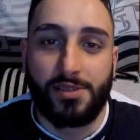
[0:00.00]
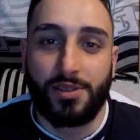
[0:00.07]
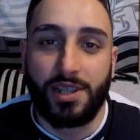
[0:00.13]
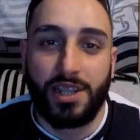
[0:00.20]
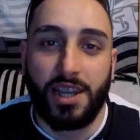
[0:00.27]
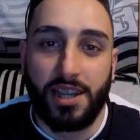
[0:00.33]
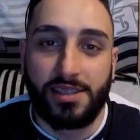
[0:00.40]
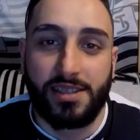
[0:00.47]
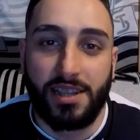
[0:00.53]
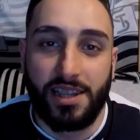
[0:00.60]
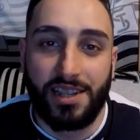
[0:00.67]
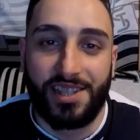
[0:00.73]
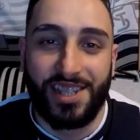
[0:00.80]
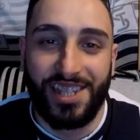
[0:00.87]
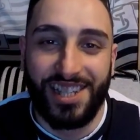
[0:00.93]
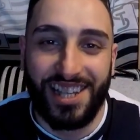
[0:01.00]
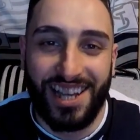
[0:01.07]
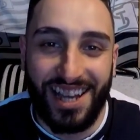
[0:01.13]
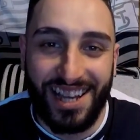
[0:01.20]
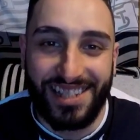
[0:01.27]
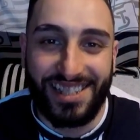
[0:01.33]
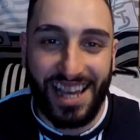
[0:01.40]
und ihr seht
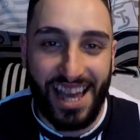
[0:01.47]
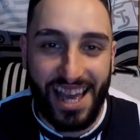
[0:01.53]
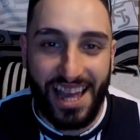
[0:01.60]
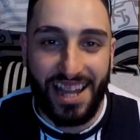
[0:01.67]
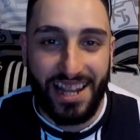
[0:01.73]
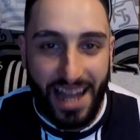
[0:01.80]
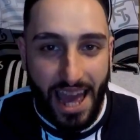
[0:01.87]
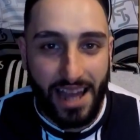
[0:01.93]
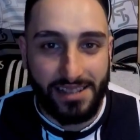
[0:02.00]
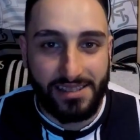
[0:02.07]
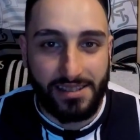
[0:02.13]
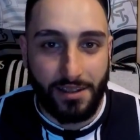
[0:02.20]
hier der Lance